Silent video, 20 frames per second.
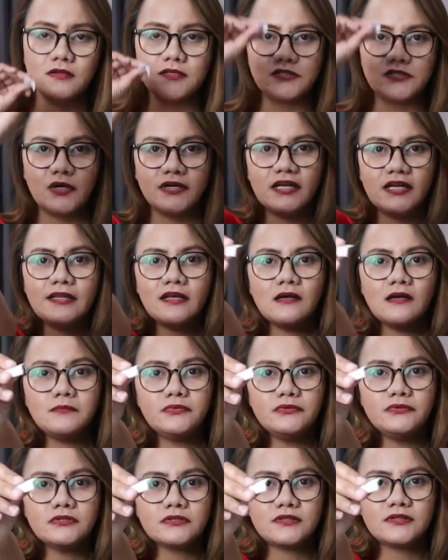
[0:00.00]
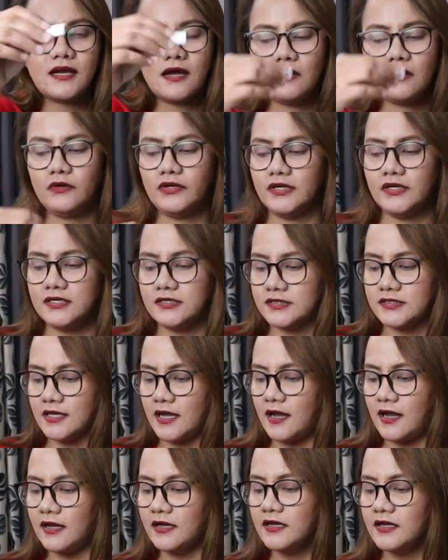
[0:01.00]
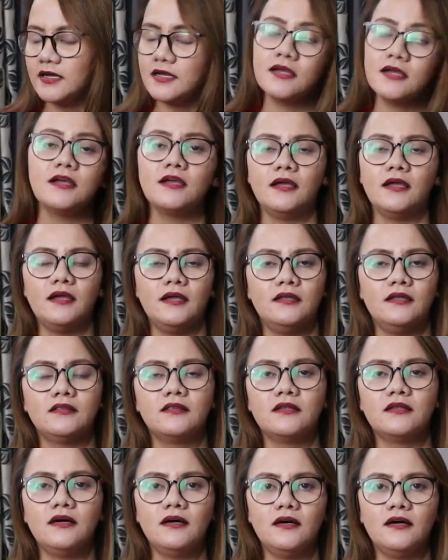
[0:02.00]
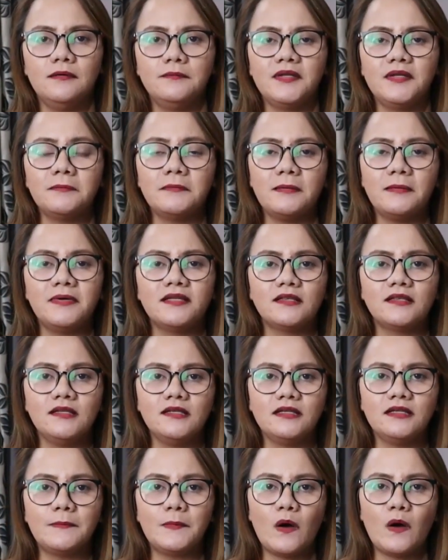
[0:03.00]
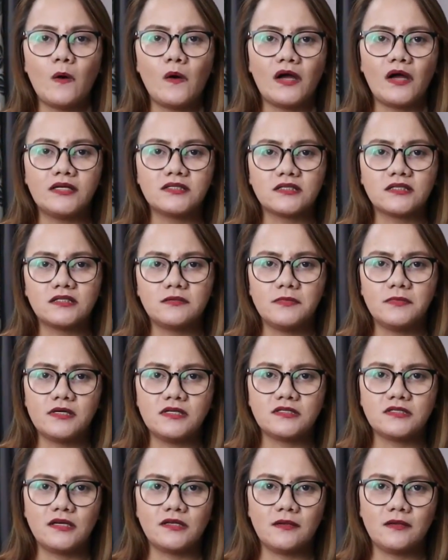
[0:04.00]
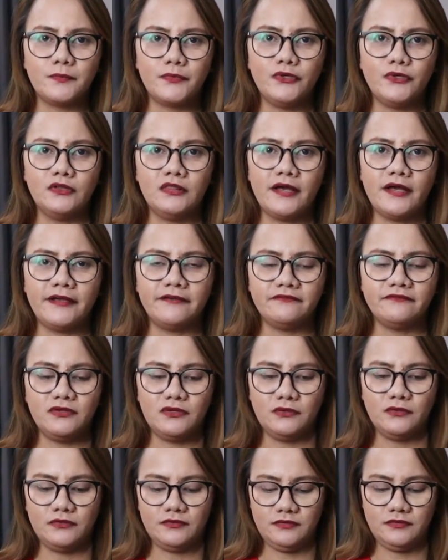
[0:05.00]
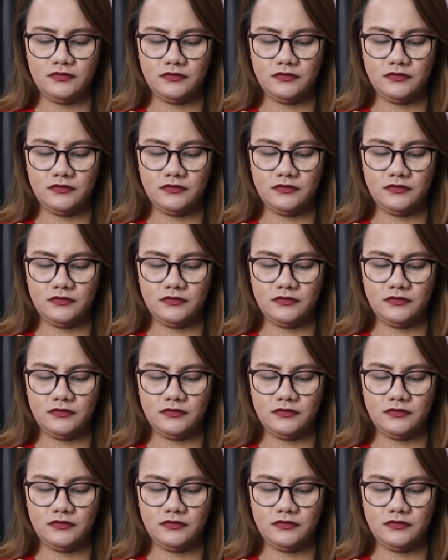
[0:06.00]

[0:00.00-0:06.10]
So, ayan, nakabunot na ako ng isa. And, um, nagmamadali na po ako, guys, kasi mag-start na po yung diet ko.